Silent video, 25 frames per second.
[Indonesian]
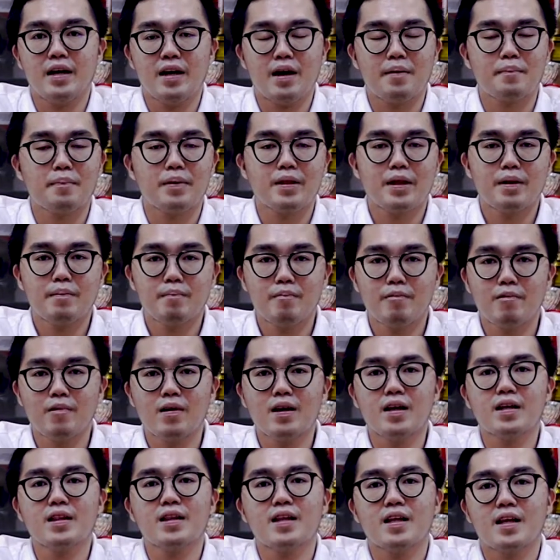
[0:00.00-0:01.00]
yang penting
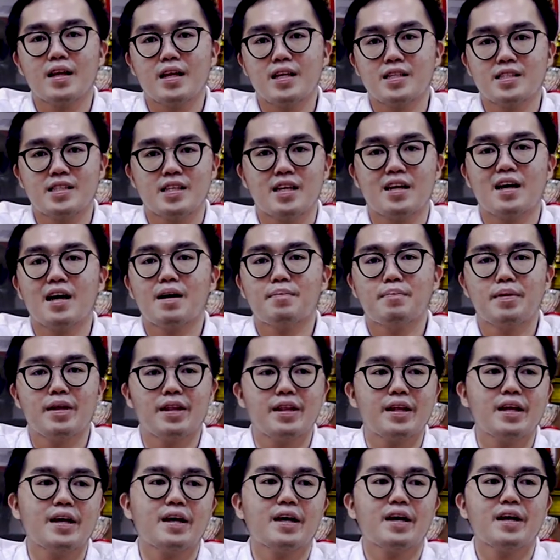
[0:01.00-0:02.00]
bulat ngisi
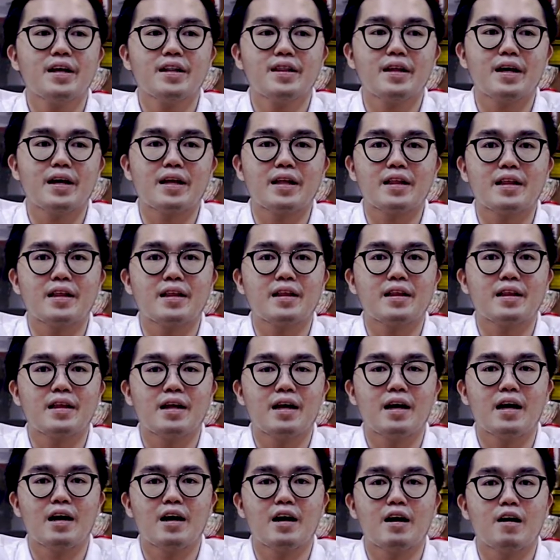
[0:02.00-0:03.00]
kabinnya dan
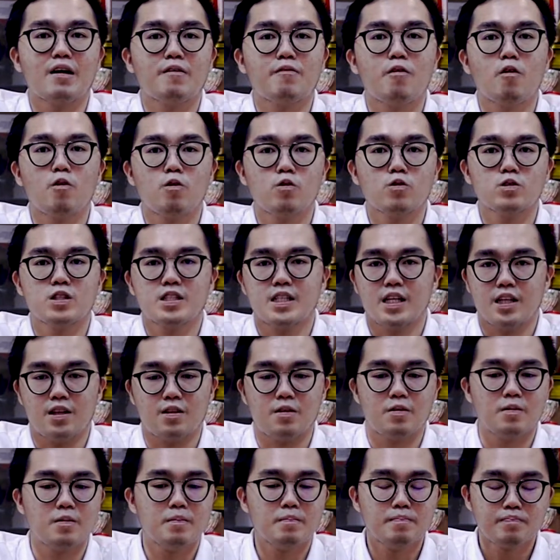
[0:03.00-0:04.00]
uh, fokus
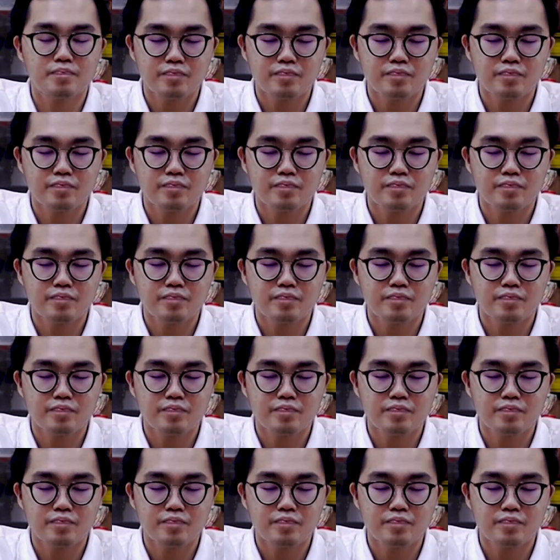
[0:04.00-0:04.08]
gitu